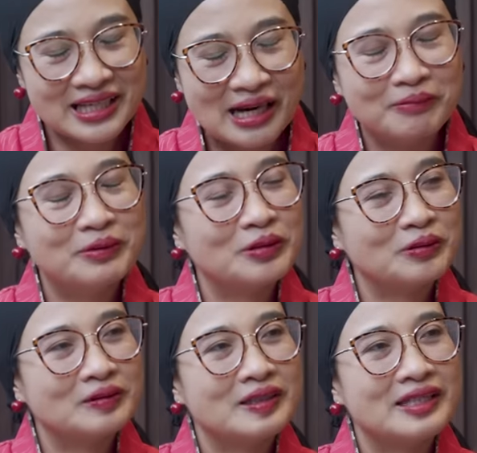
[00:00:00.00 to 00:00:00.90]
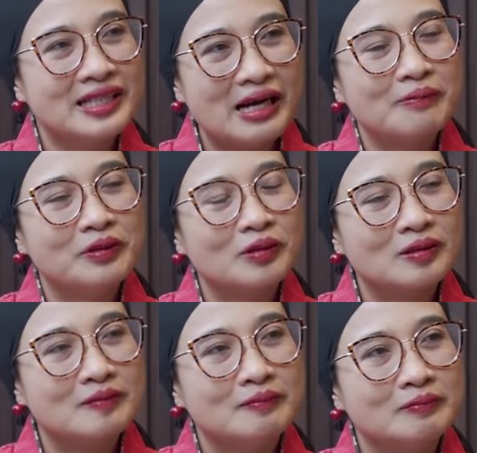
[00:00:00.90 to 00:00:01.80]
Ya. Kira-kira ya. seperti itu. Iya, betul.
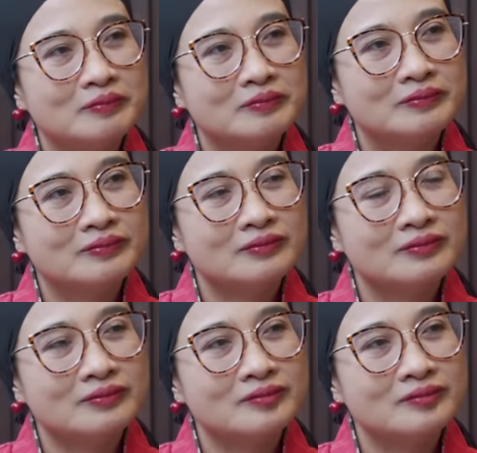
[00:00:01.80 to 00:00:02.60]
Mbak Oki,